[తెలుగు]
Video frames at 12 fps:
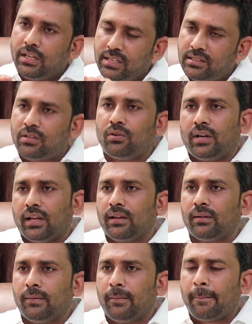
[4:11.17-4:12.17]
ఇస్తుంటే
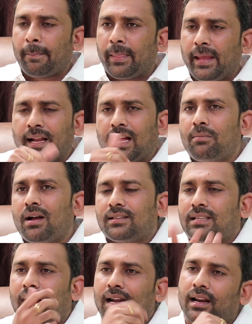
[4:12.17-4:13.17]
ఇంకా మాకు
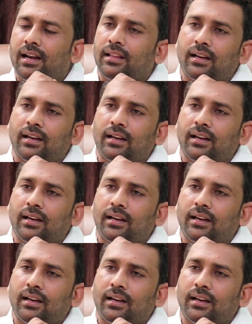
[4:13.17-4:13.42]
చాలటం